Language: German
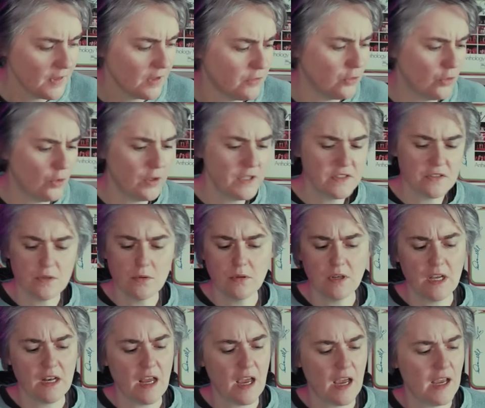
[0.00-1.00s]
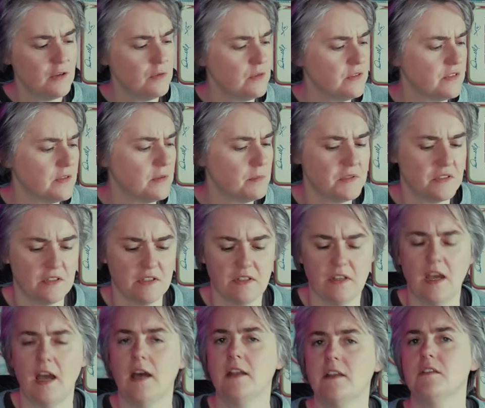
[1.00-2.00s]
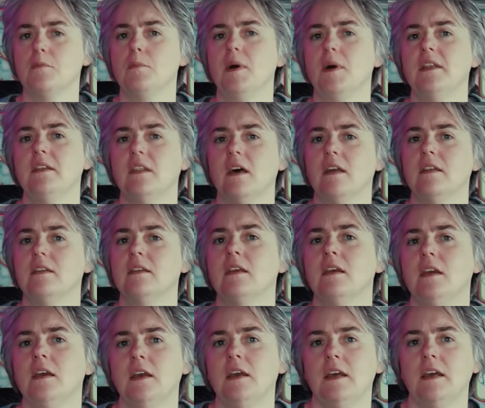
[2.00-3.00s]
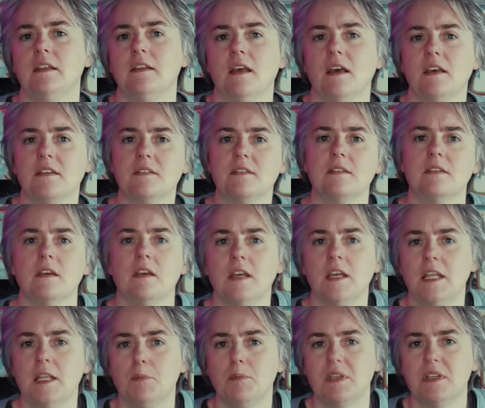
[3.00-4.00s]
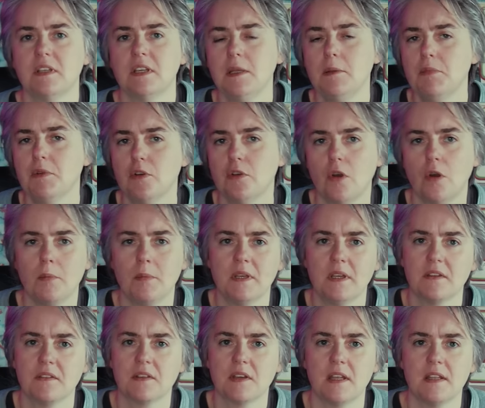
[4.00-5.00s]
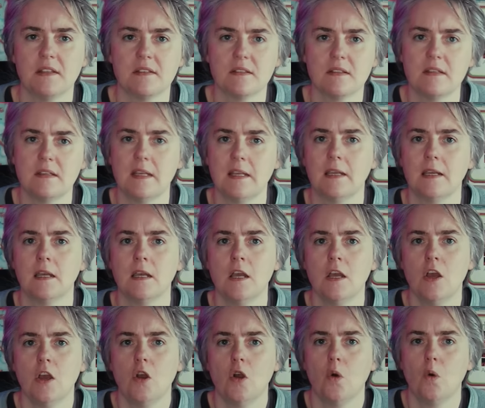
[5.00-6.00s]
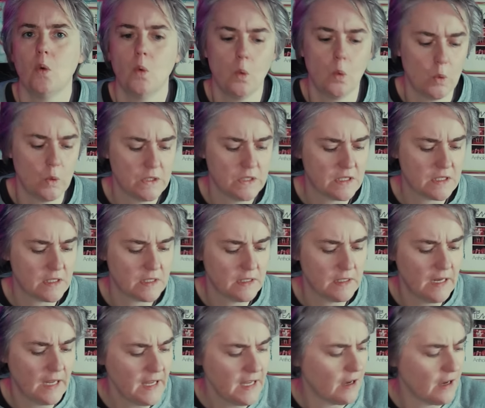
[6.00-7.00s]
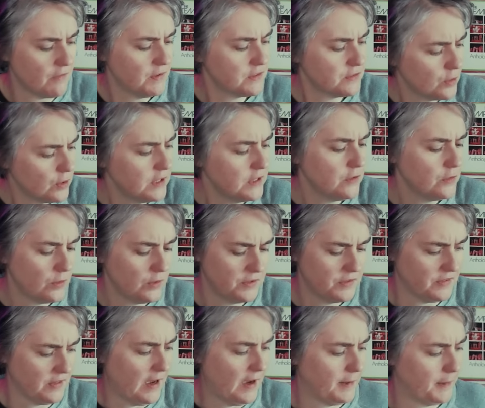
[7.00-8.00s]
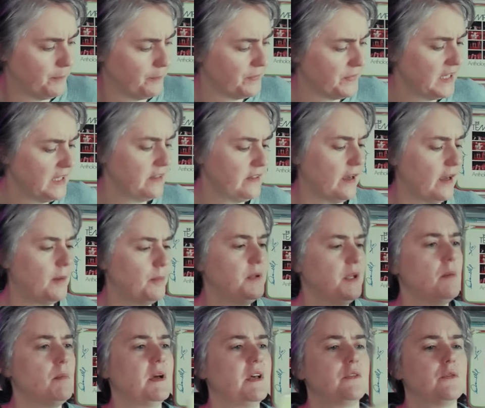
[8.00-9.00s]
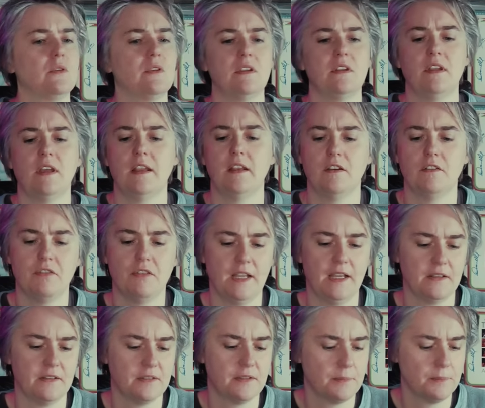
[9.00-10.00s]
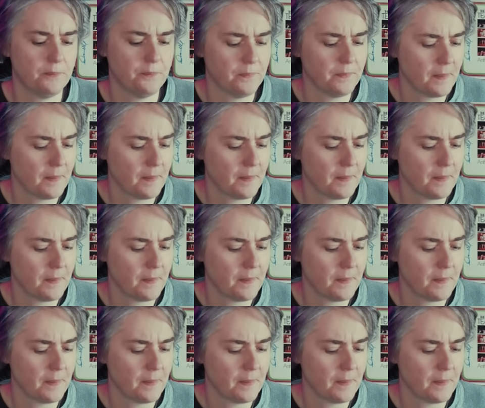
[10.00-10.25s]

1971 hat man dann das äh, in Betrieb genommen, das ganze Ding. Und naja, was soll ich euch sagen? Ich habe hier mal so eine Dynaflex.